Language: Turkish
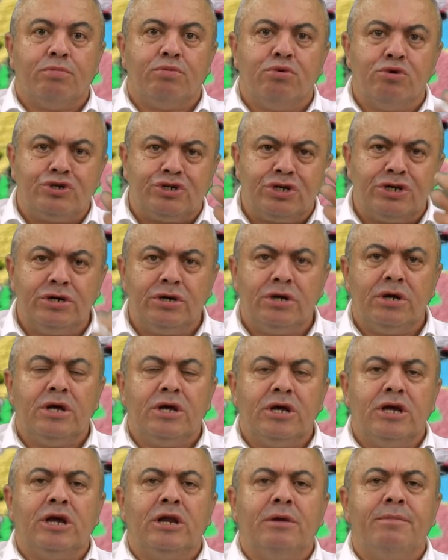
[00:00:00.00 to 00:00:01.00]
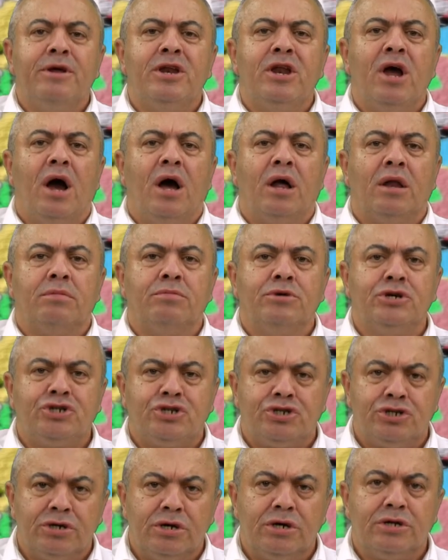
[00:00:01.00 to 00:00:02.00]
Bu işin ilmini
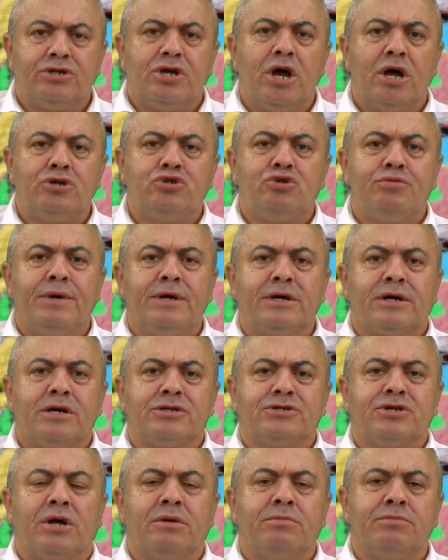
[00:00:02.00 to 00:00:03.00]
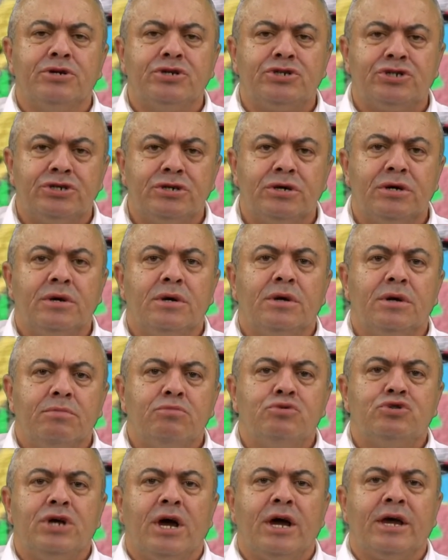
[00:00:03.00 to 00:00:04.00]
almış, tecrübe kazanmış,
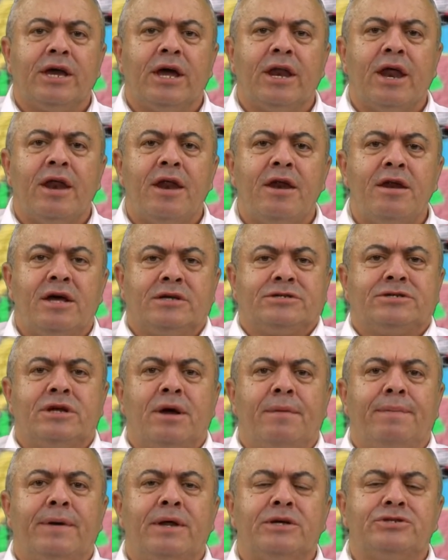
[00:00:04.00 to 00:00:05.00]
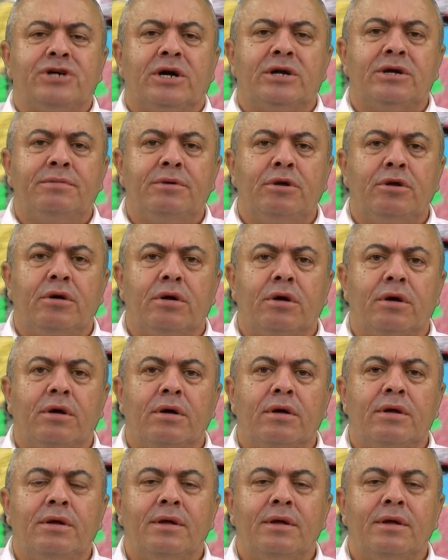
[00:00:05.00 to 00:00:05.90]
müzakerenin nasıl yapılacağını biliyor.